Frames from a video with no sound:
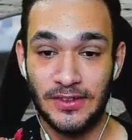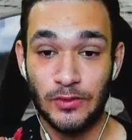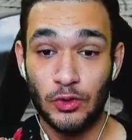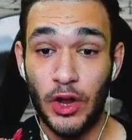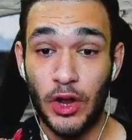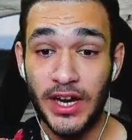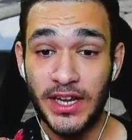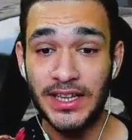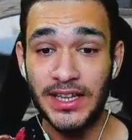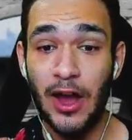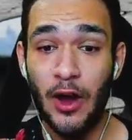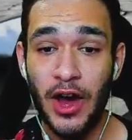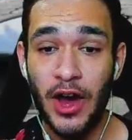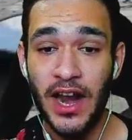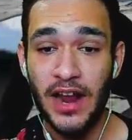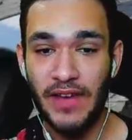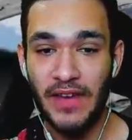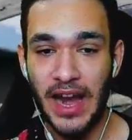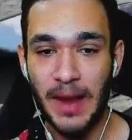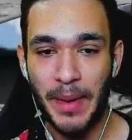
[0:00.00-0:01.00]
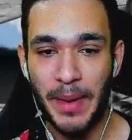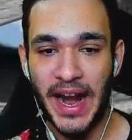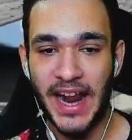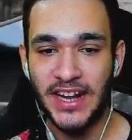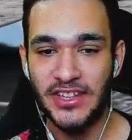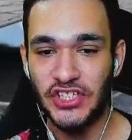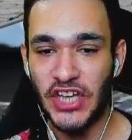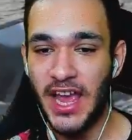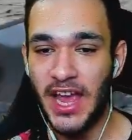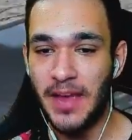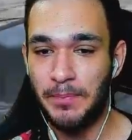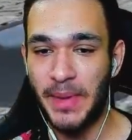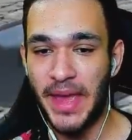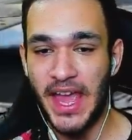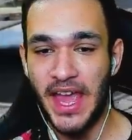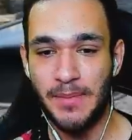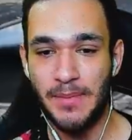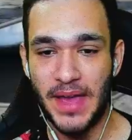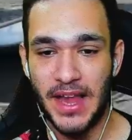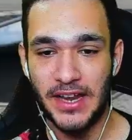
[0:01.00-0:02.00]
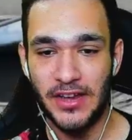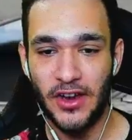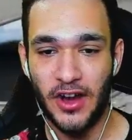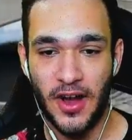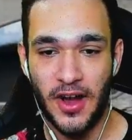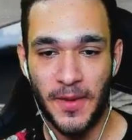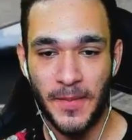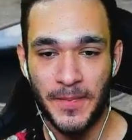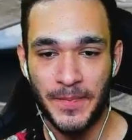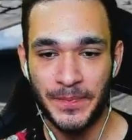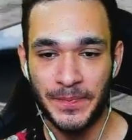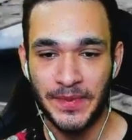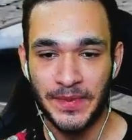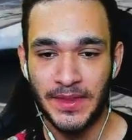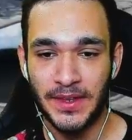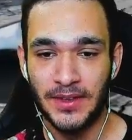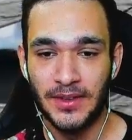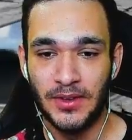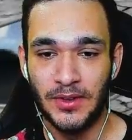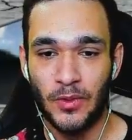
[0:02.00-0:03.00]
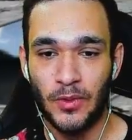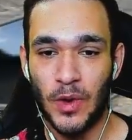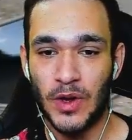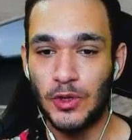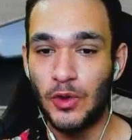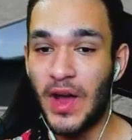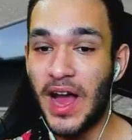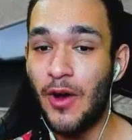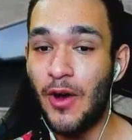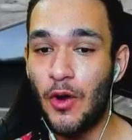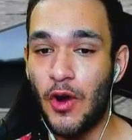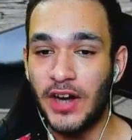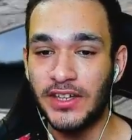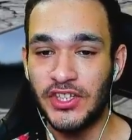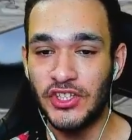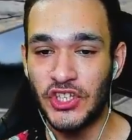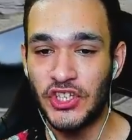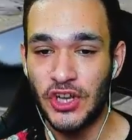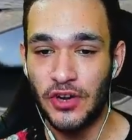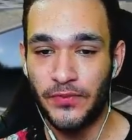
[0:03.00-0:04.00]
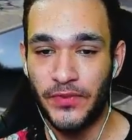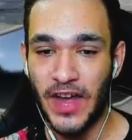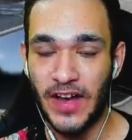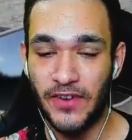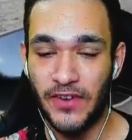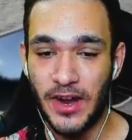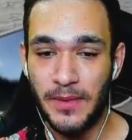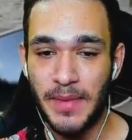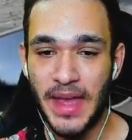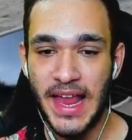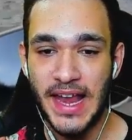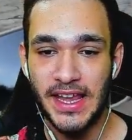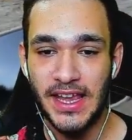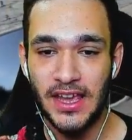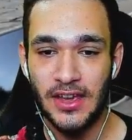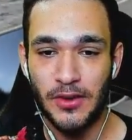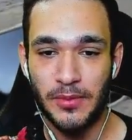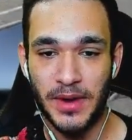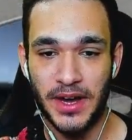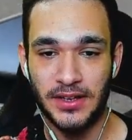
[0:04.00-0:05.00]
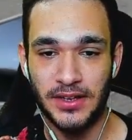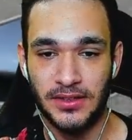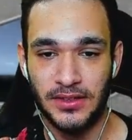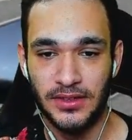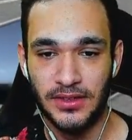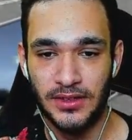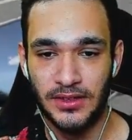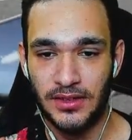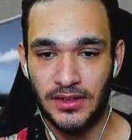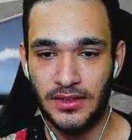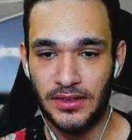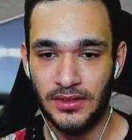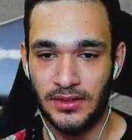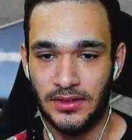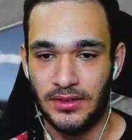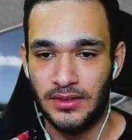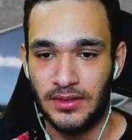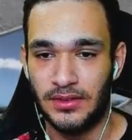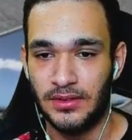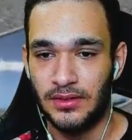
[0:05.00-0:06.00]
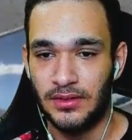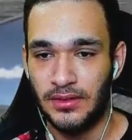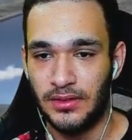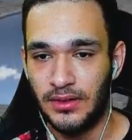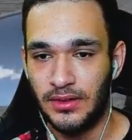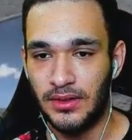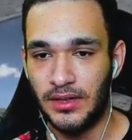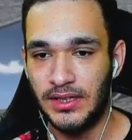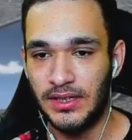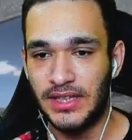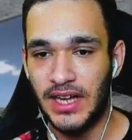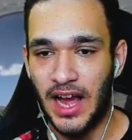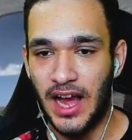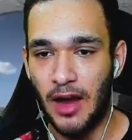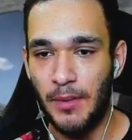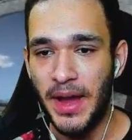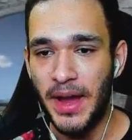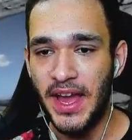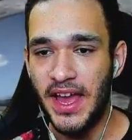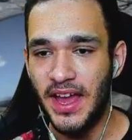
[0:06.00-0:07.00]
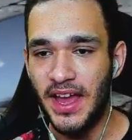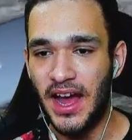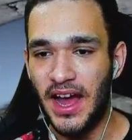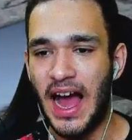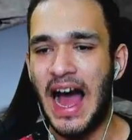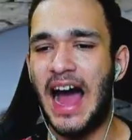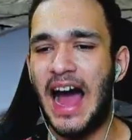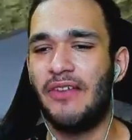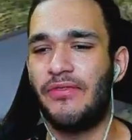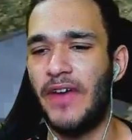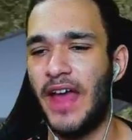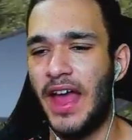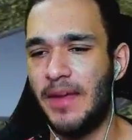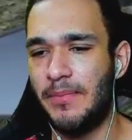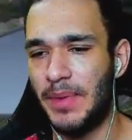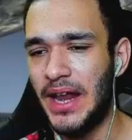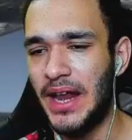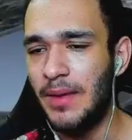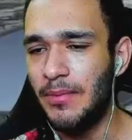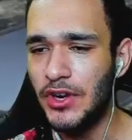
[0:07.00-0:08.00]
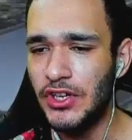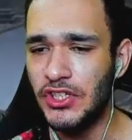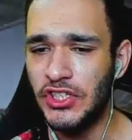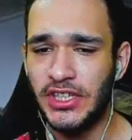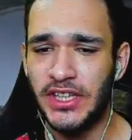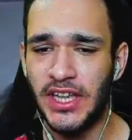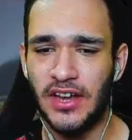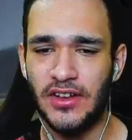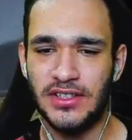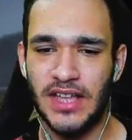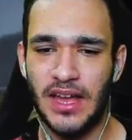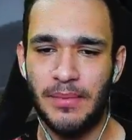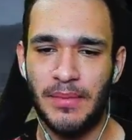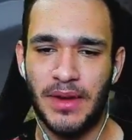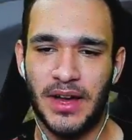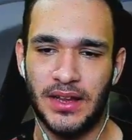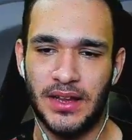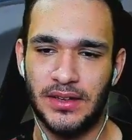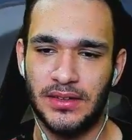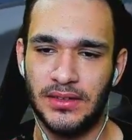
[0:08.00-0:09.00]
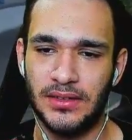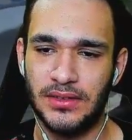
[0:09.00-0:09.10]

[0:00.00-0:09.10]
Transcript: Olha que da hora, velho, a parada de RPM ali, ó. Quando o carro corta de giro, fica vermelhinho, mano. Eita, calma aí. Ah, velho, pelo amor de Deus, né, mano?